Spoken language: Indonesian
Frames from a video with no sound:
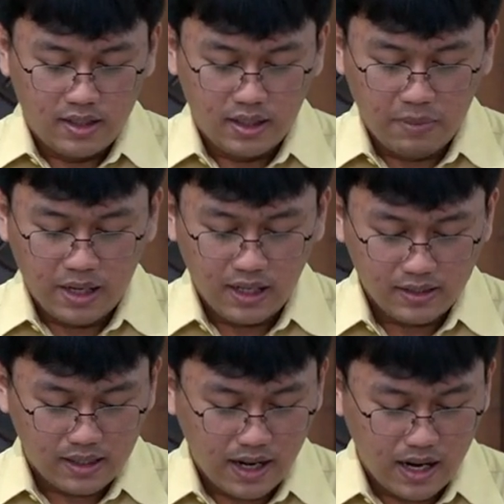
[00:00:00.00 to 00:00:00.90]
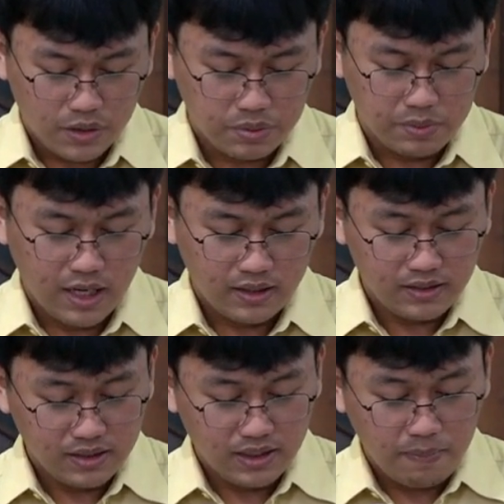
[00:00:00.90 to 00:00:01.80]
Di mana saya harus
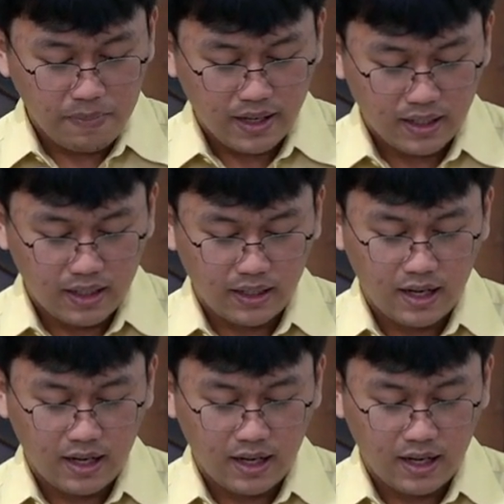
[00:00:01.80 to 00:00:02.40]
mendata setiap barang